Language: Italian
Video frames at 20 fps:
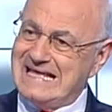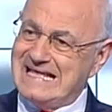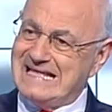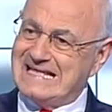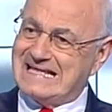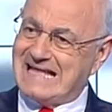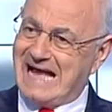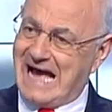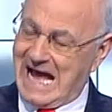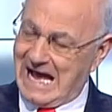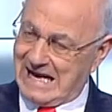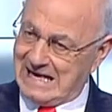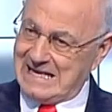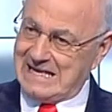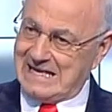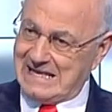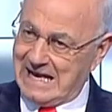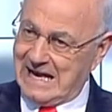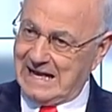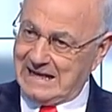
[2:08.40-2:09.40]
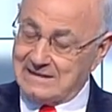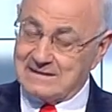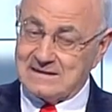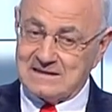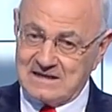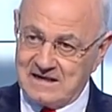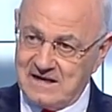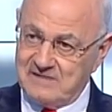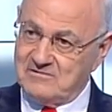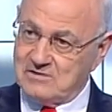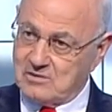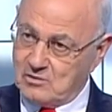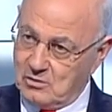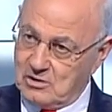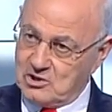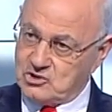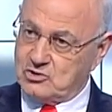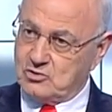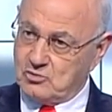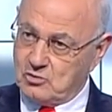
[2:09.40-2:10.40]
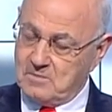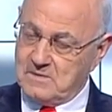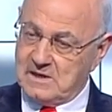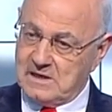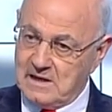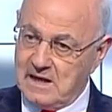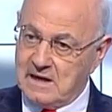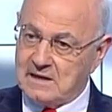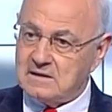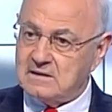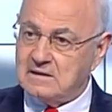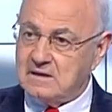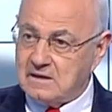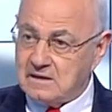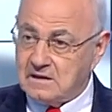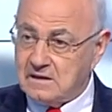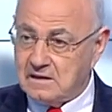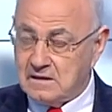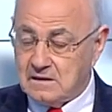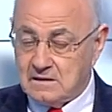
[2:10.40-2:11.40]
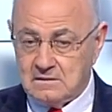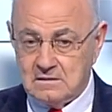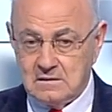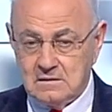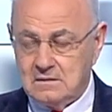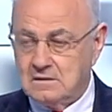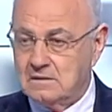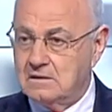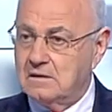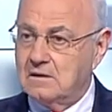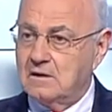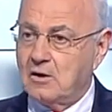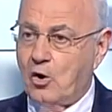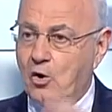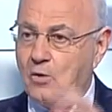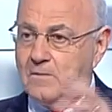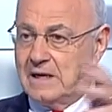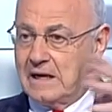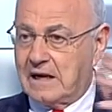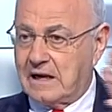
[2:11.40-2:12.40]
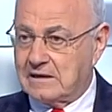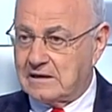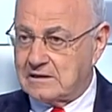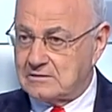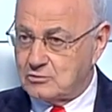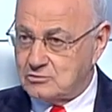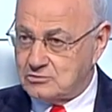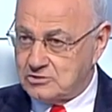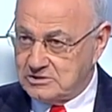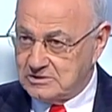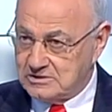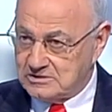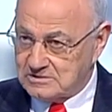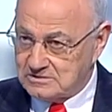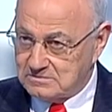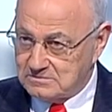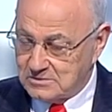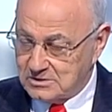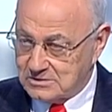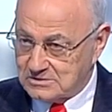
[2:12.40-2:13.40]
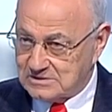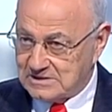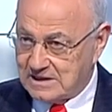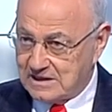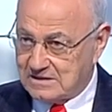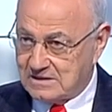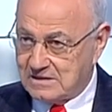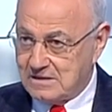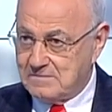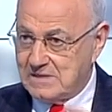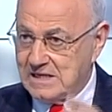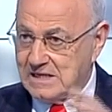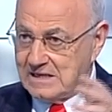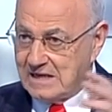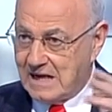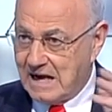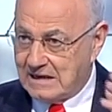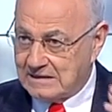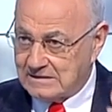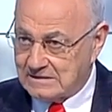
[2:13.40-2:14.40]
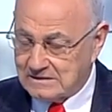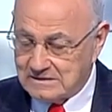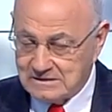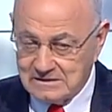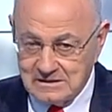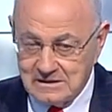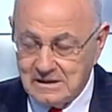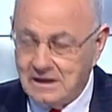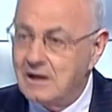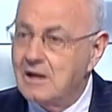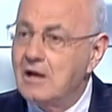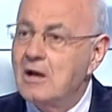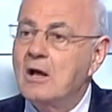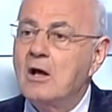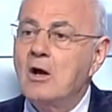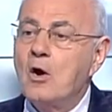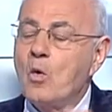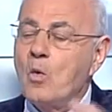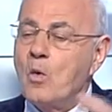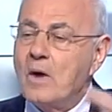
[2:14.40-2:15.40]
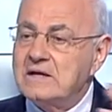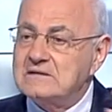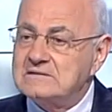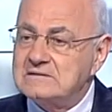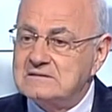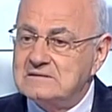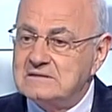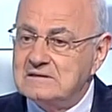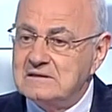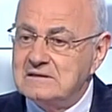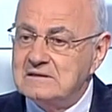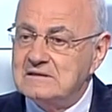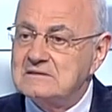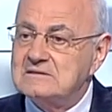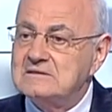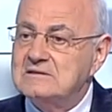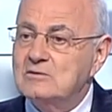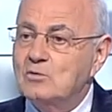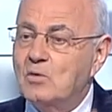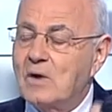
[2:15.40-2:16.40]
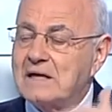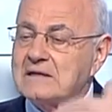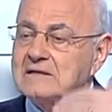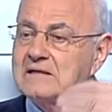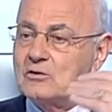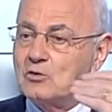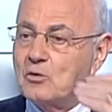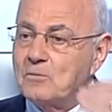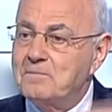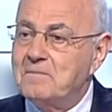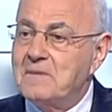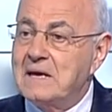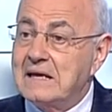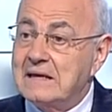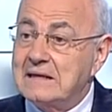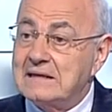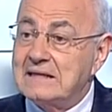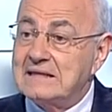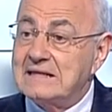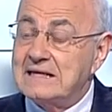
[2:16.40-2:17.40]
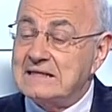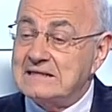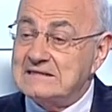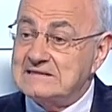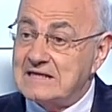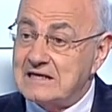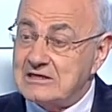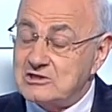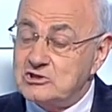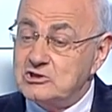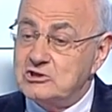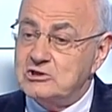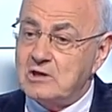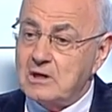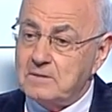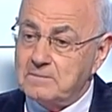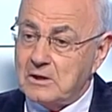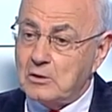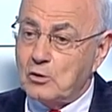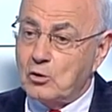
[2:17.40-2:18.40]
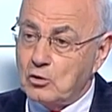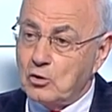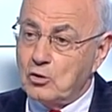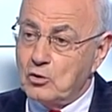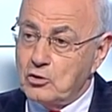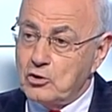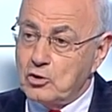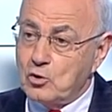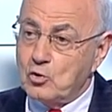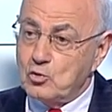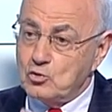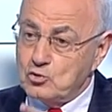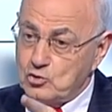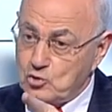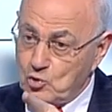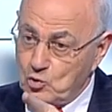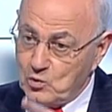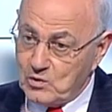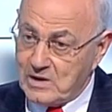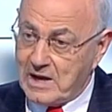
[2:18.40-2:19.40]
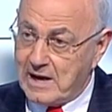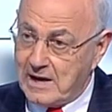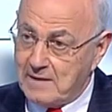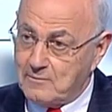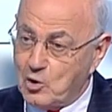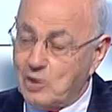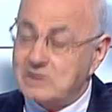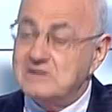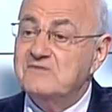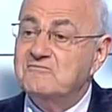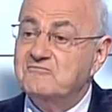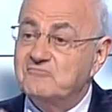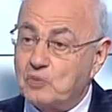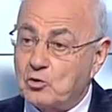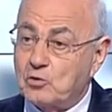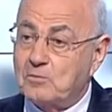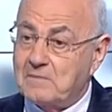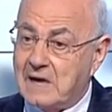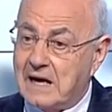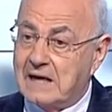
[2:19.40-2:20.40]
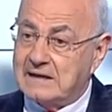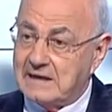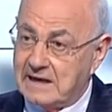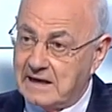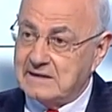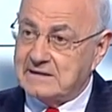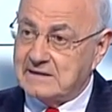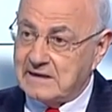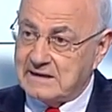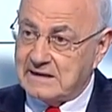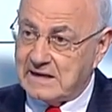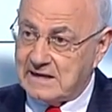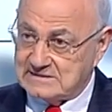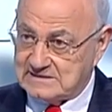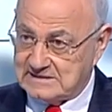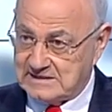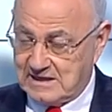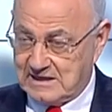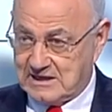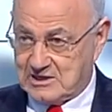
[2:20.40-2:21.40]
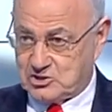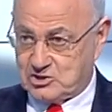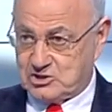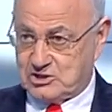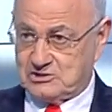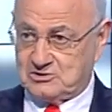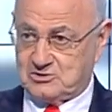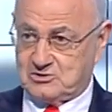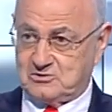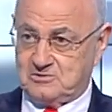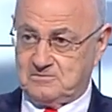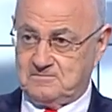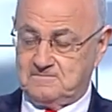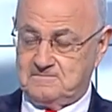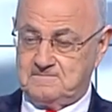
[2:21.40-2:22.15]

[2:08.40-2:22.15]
Italia, 3,5 miliardi che come l'anatocismo 7 miliardi questi si guardano bene da risarcire, però noi continuiamo ad informare anche grazie all'accesso.